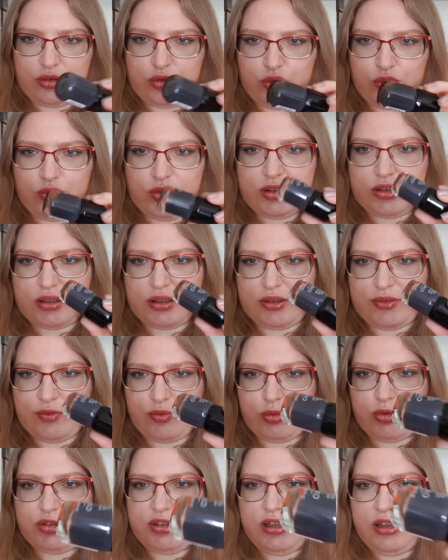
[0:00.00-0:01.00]
Ну вот в
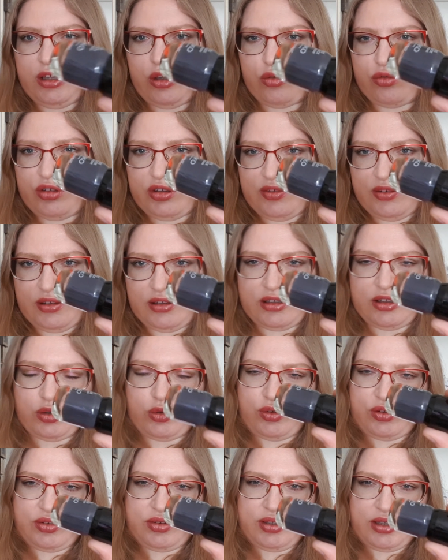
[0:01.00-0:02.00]
бутылке он действительно
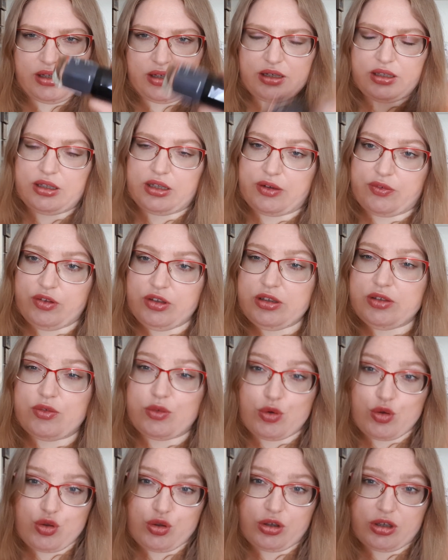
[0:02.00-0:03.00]
такой серый, графитовый,
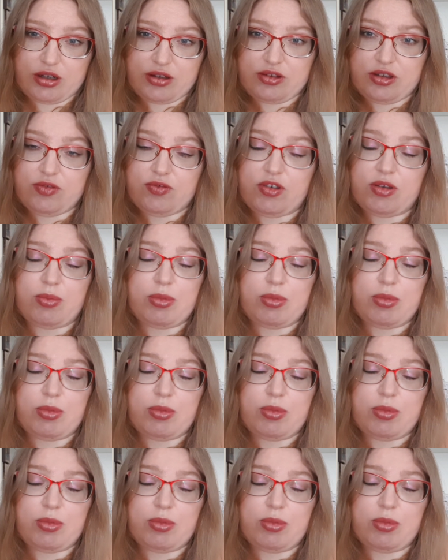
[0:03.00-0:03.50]
очень красивый.